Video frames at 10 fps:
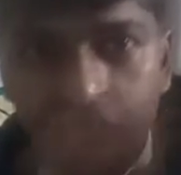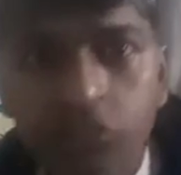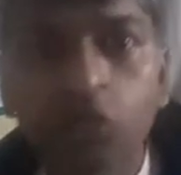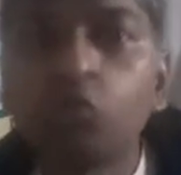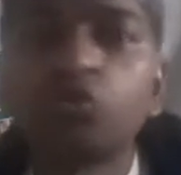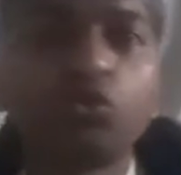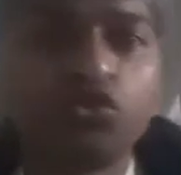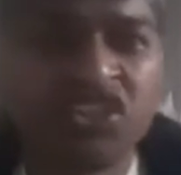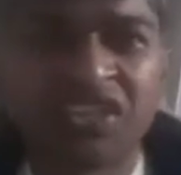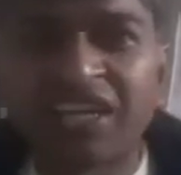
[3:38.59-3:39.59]
जरूर
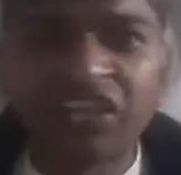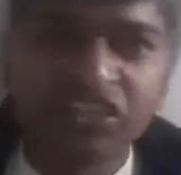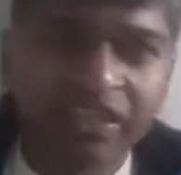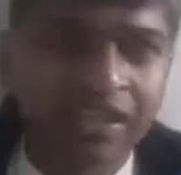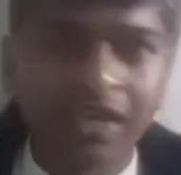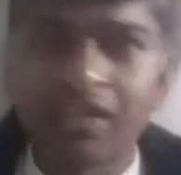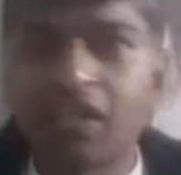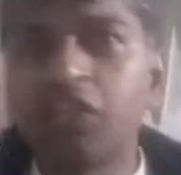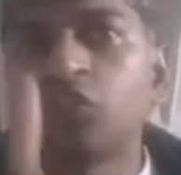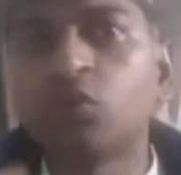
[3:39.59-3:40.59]
सूचित कर दीजिएगा
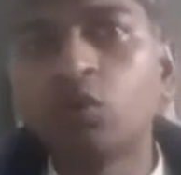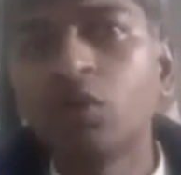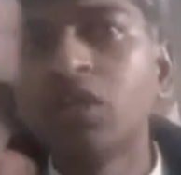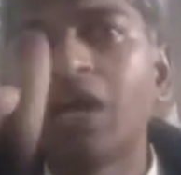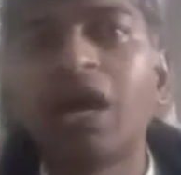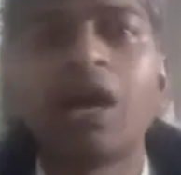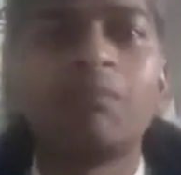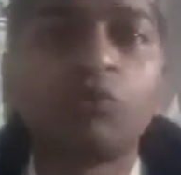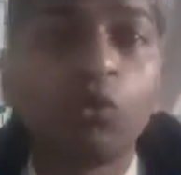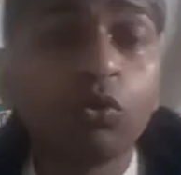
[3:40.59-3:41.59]
नहीं तो
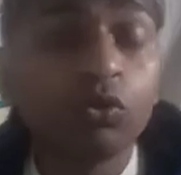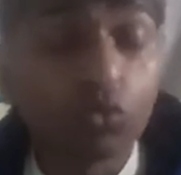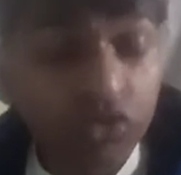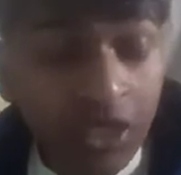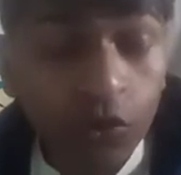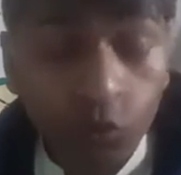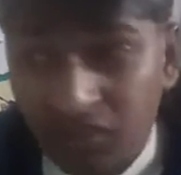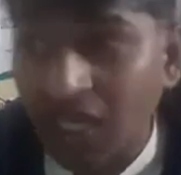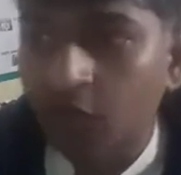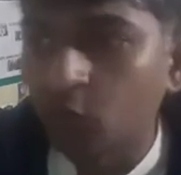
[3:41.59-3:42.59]
आपको उसका
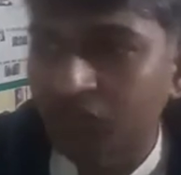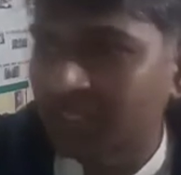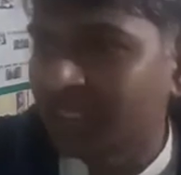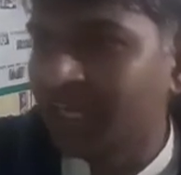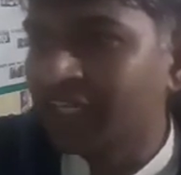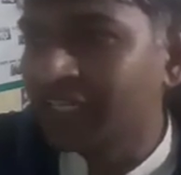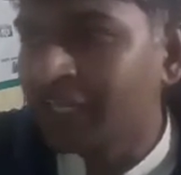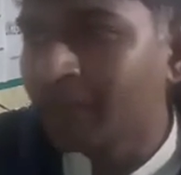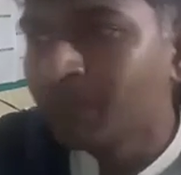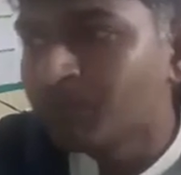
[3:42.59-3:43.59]
नुकसान हो सकता है ठीक
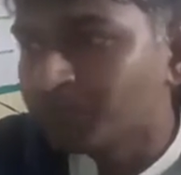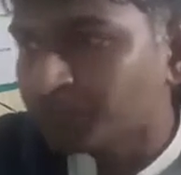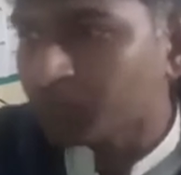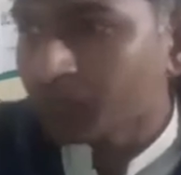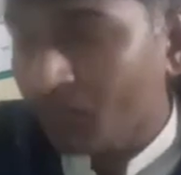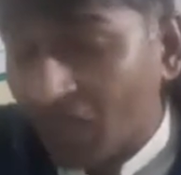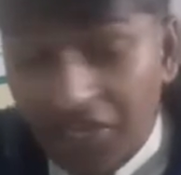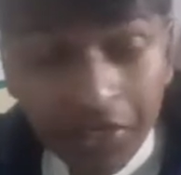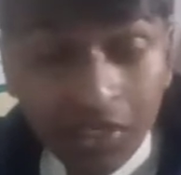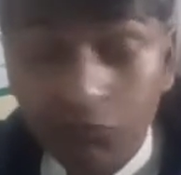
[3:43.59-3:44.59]
है
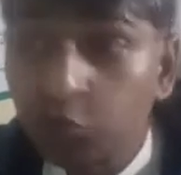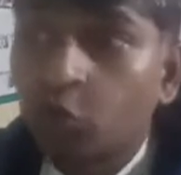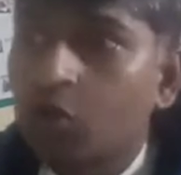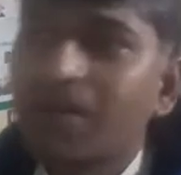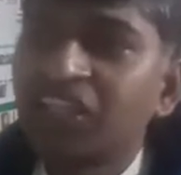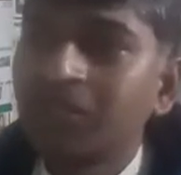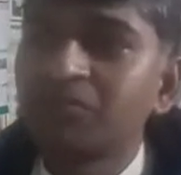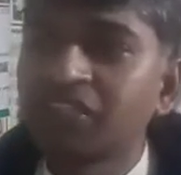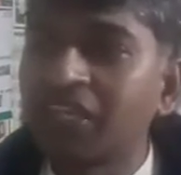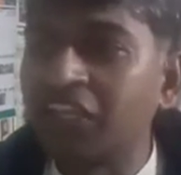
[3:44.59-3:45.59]
इंटरव्यू दोनों
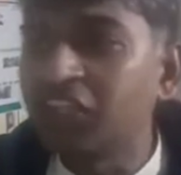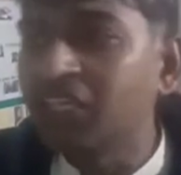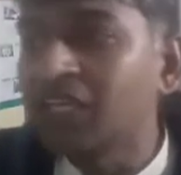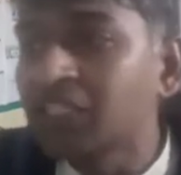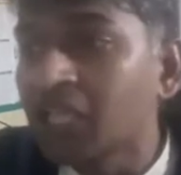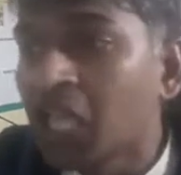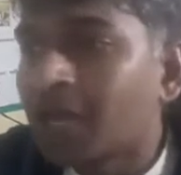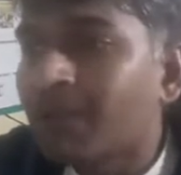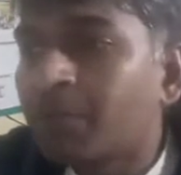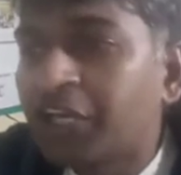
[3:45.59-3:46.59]
माध्यम से हिंदी इंग्लिश
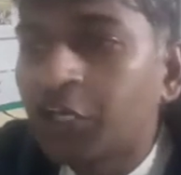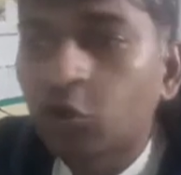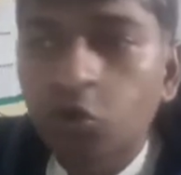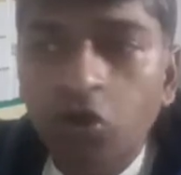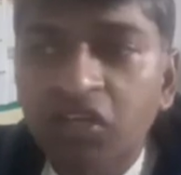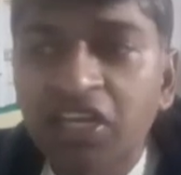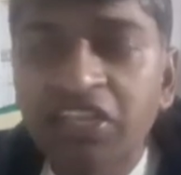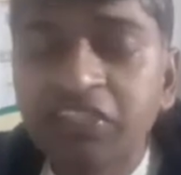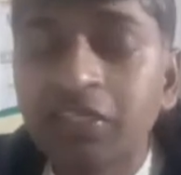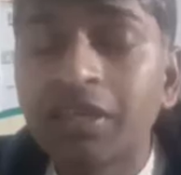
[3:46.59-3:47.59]
अब आप डेट को नोट कर
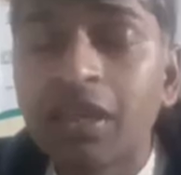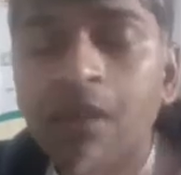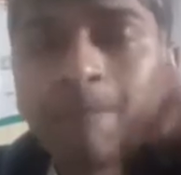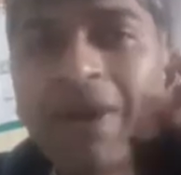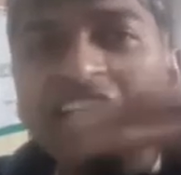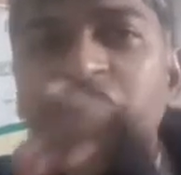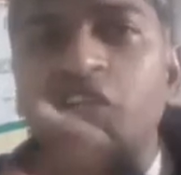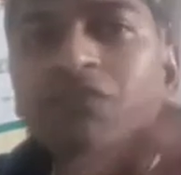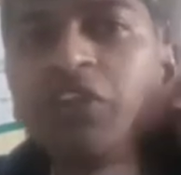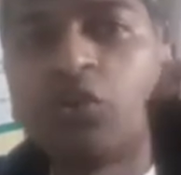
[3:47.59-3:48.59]
लीजिए पाँच
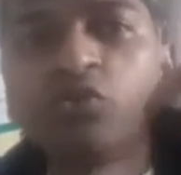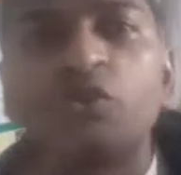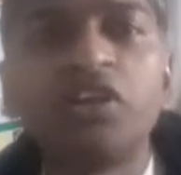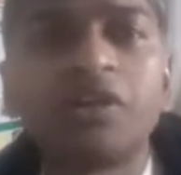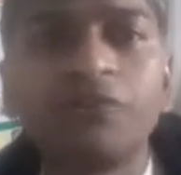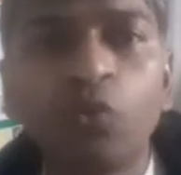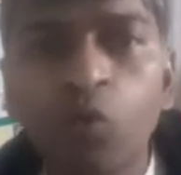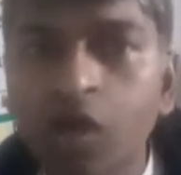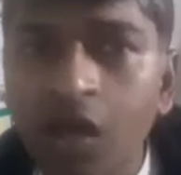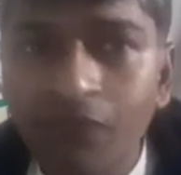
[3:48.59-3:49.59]
जनवरी को जो इंटरव्यू
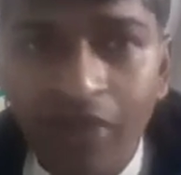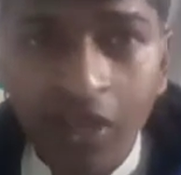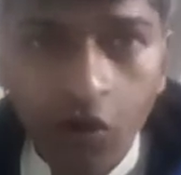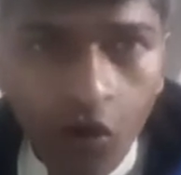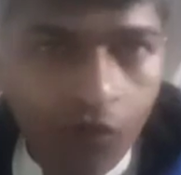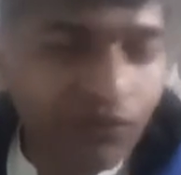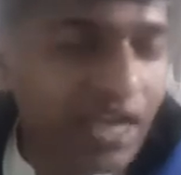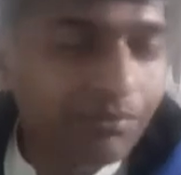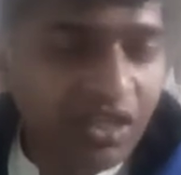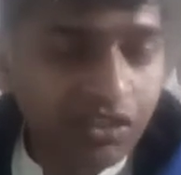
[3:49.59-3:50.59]
होगा वह
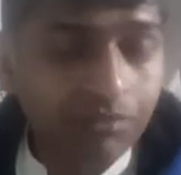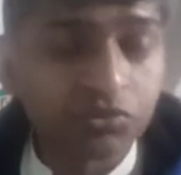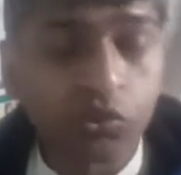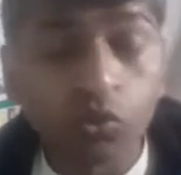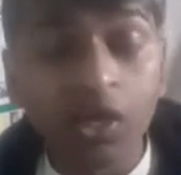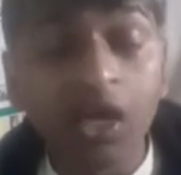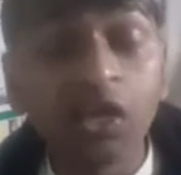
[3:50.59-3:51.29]
ऑफलाइन माध्यम से होगा